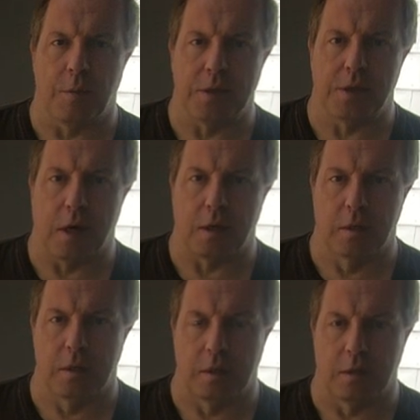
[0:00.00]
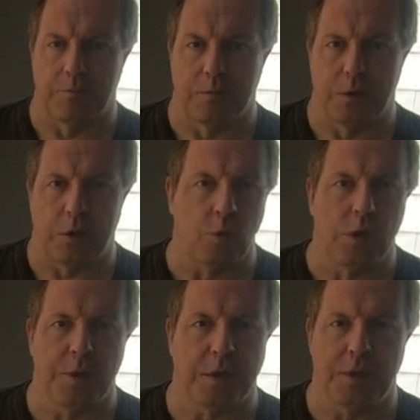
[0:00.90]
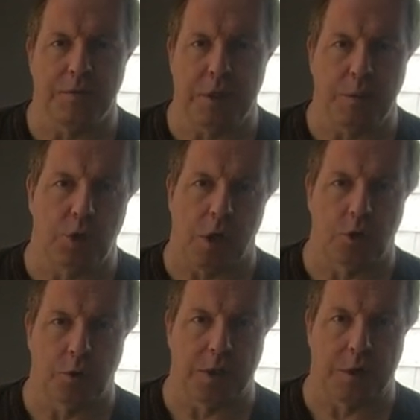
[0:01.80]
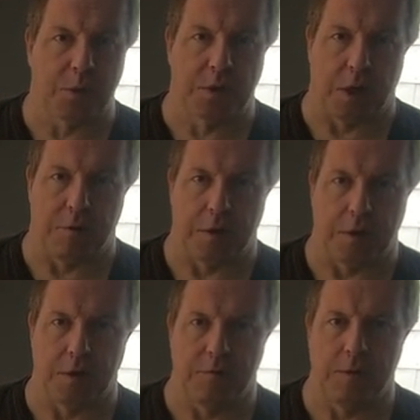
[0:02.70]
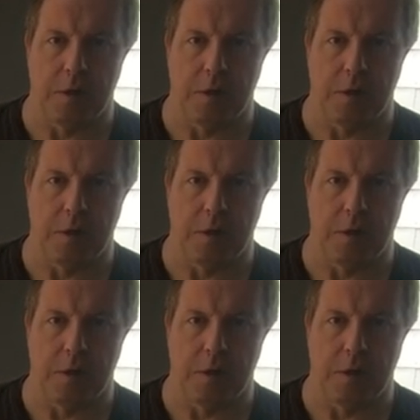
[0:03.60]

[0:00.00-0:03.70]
ich einmal sagen, ähm, den ultimativen Diebstahlschutz gibt es einfach nicht.